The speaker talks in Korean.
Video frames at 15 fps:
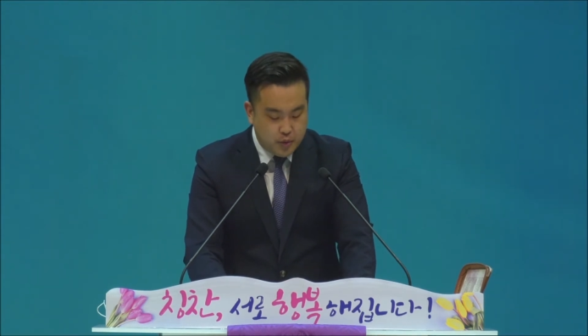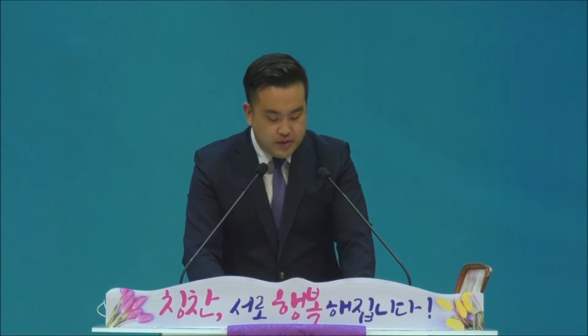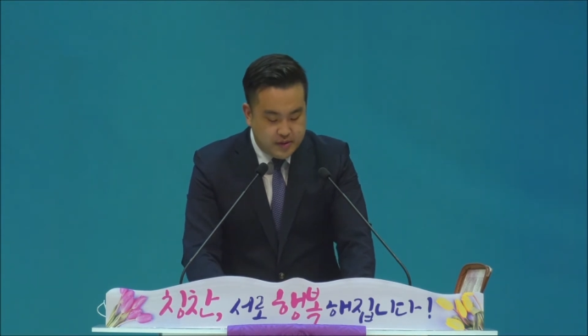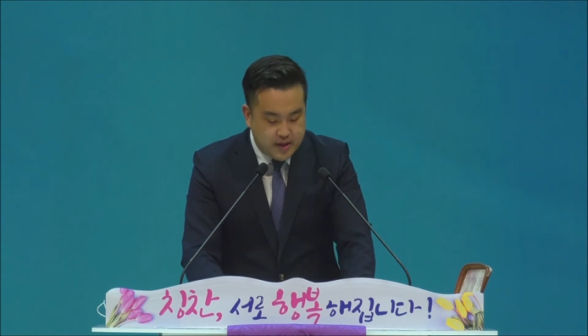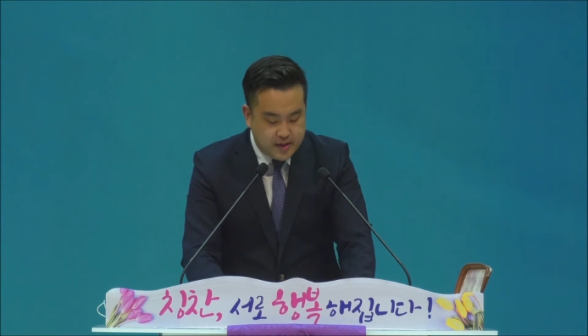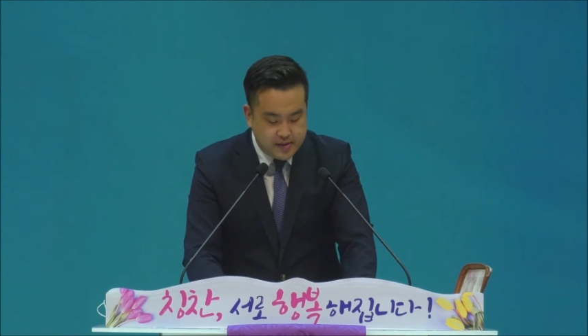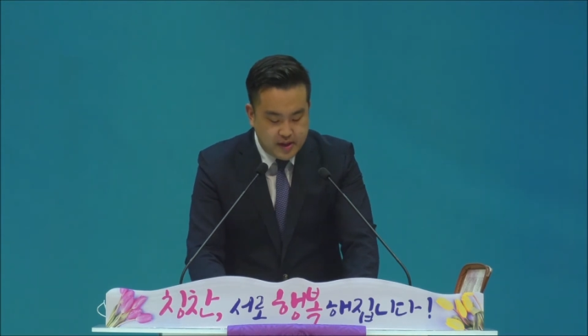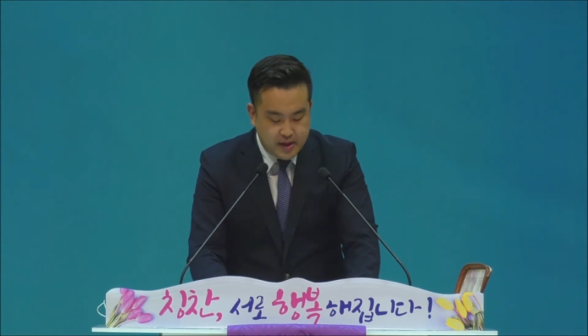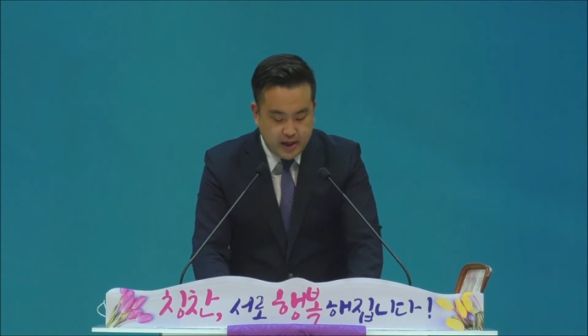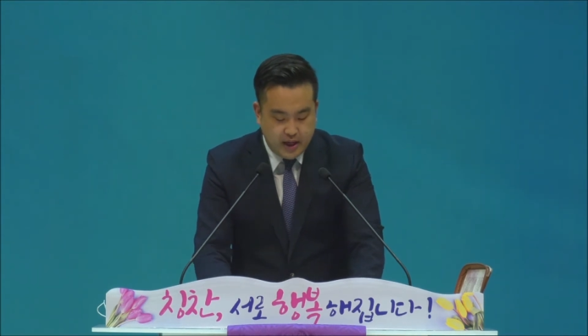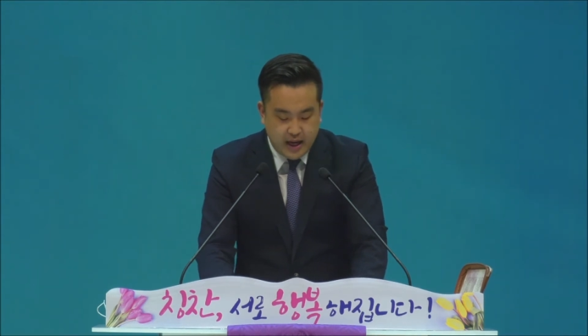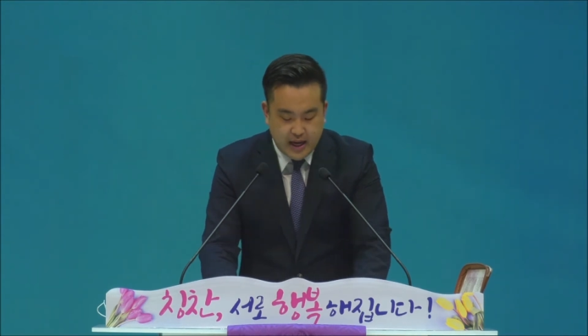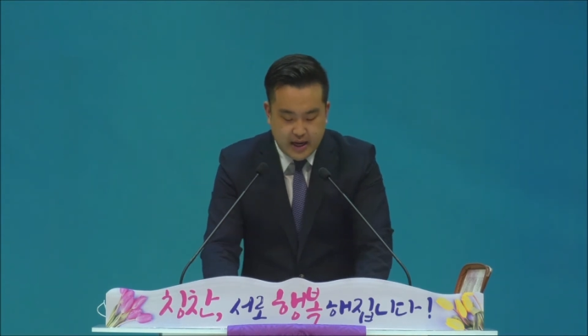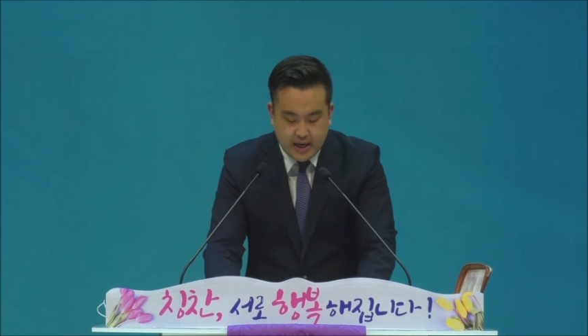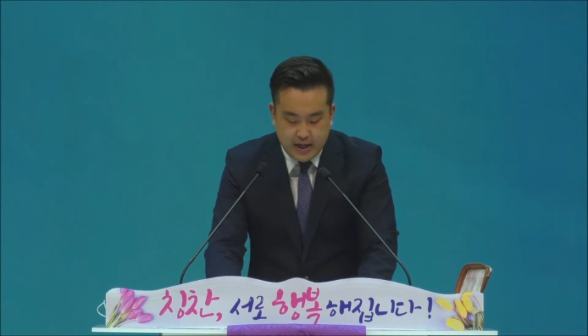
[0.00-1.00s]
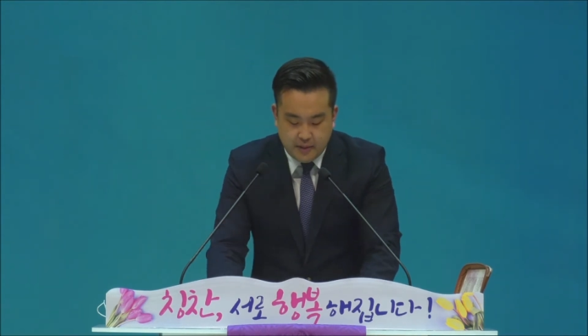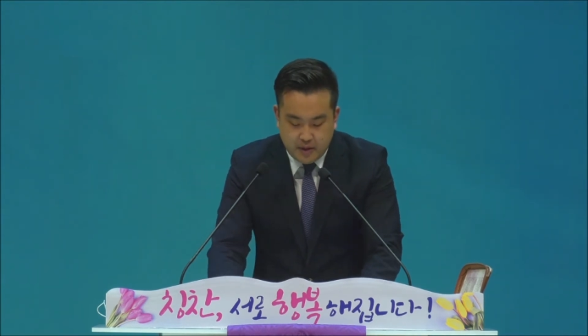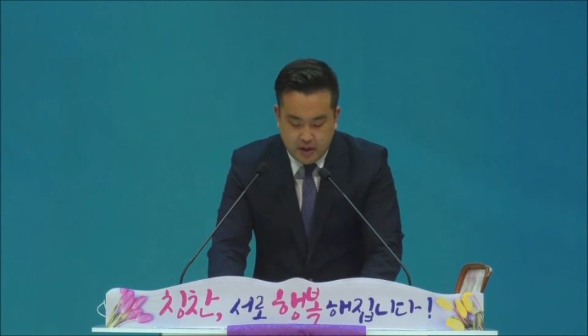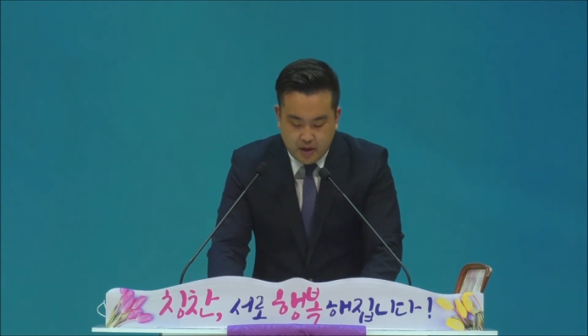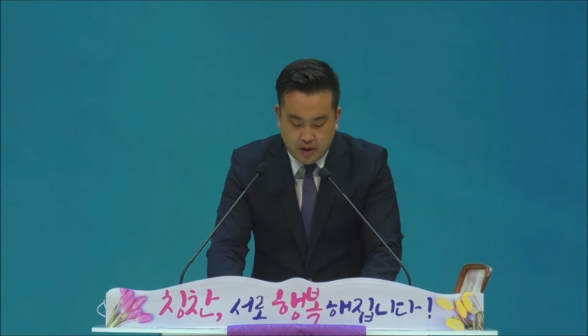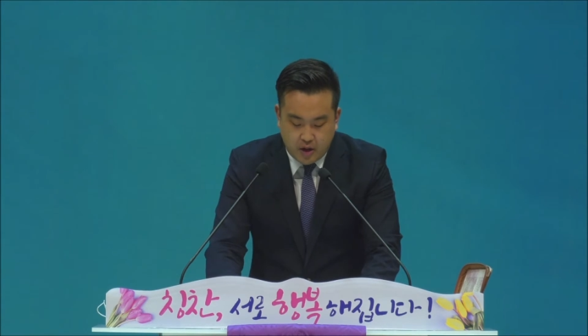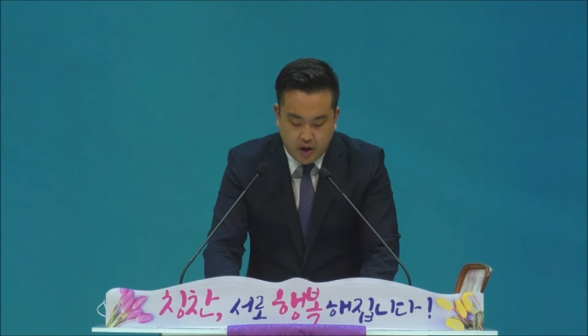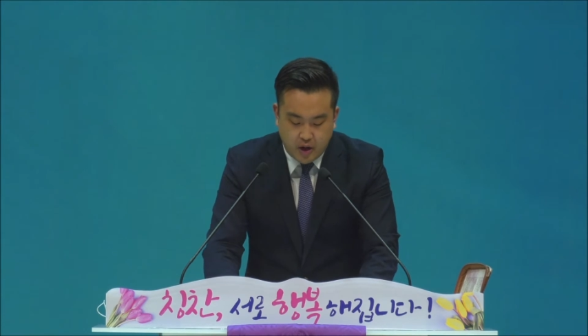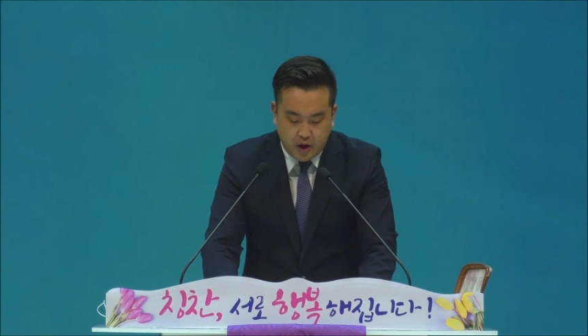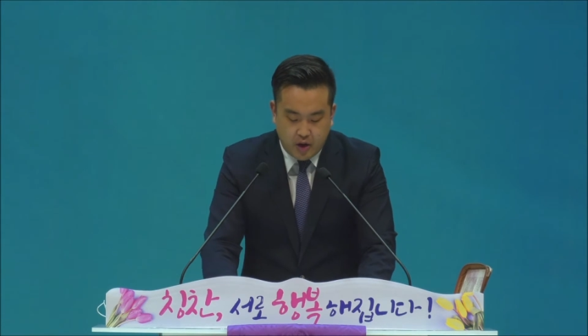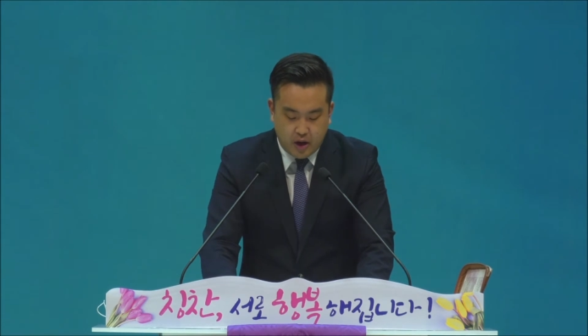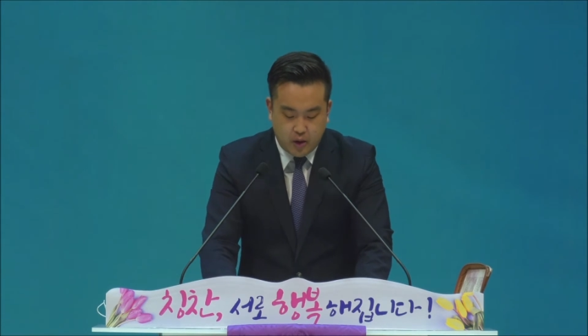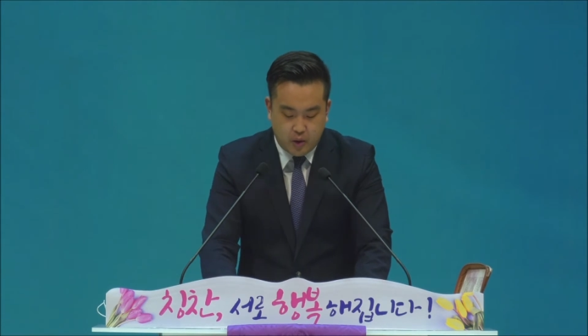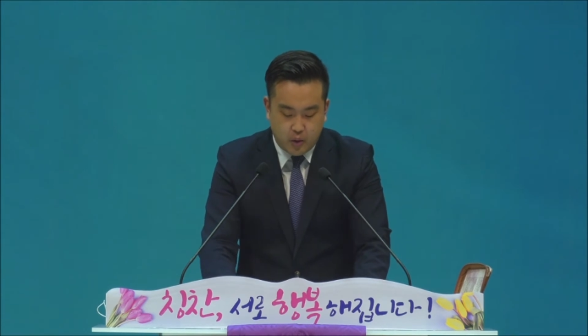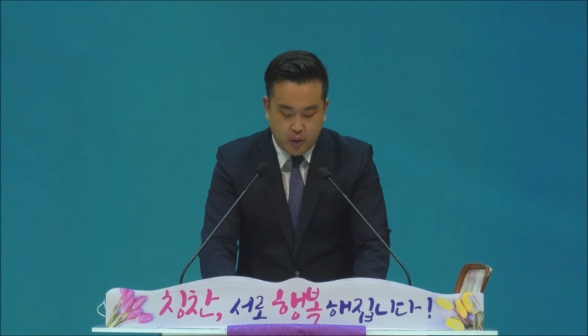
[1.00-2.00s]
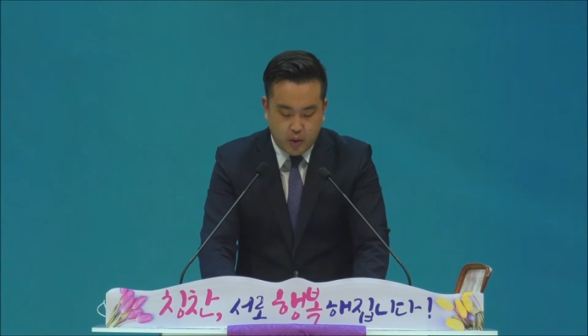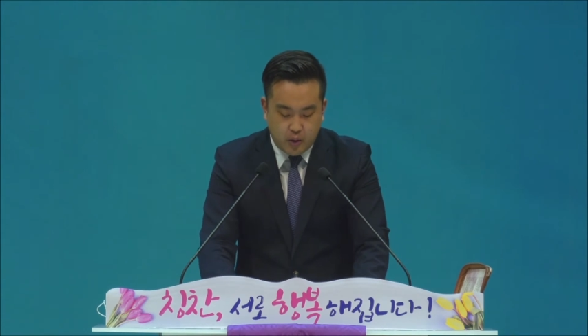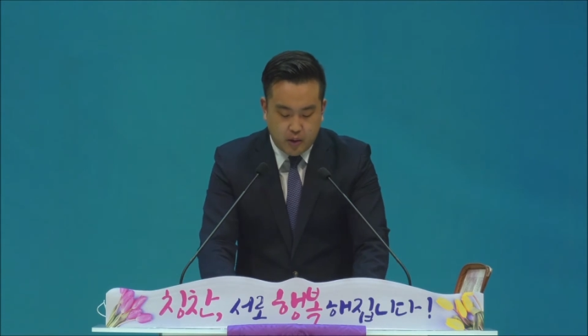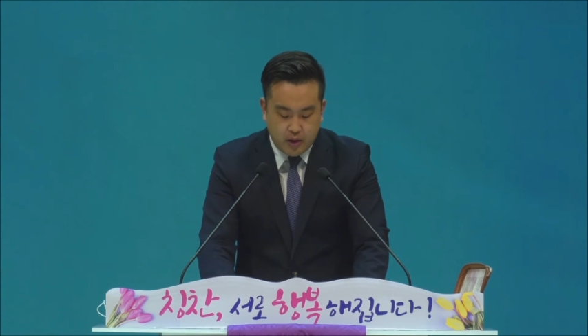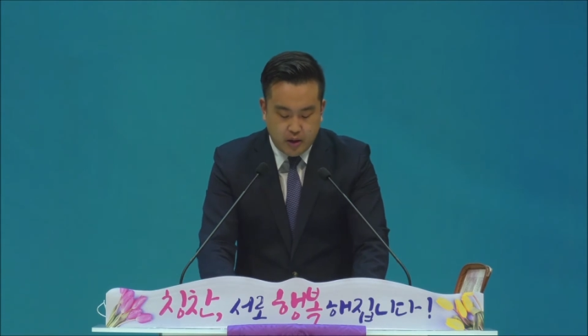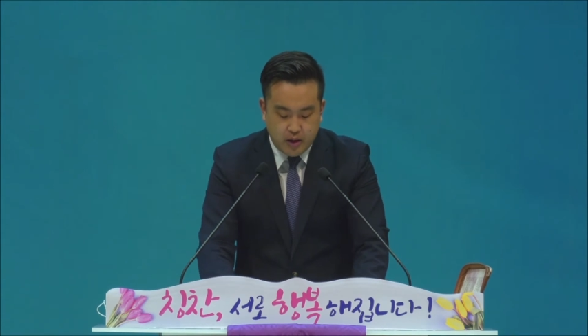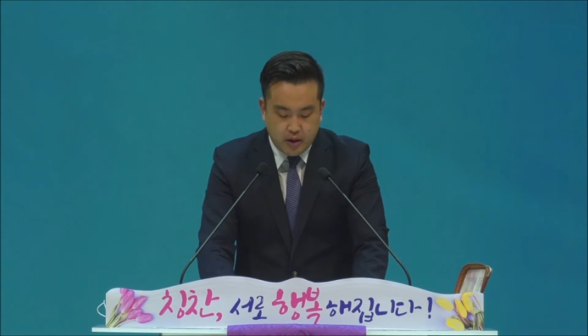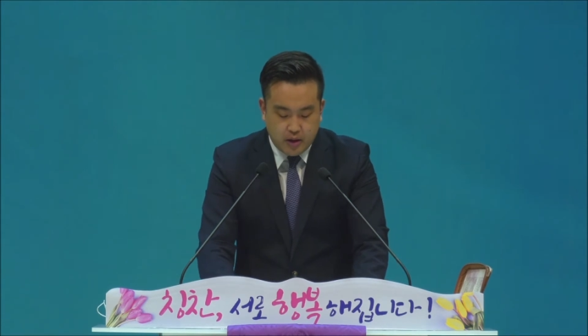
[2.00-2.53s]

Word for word: 온 세상이 하나님을 거역하고